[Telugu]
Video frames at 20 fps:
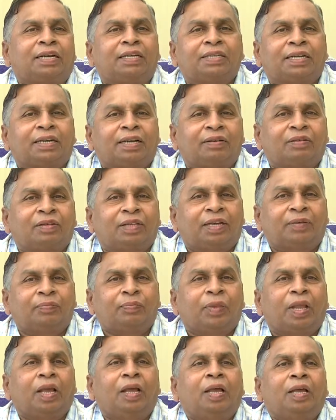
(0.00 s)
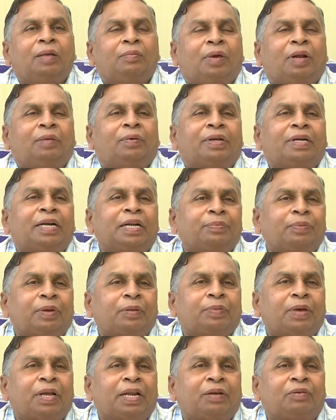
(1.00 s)
అన్నీ జరిగాయి కదా మనం అన్నిటికీ
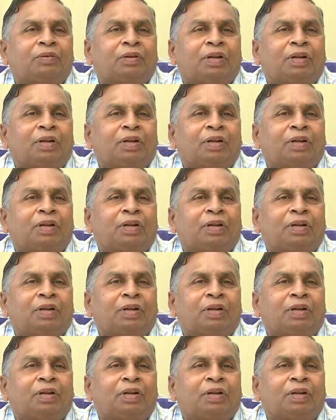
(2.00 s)
ప్రిపేర్ అయి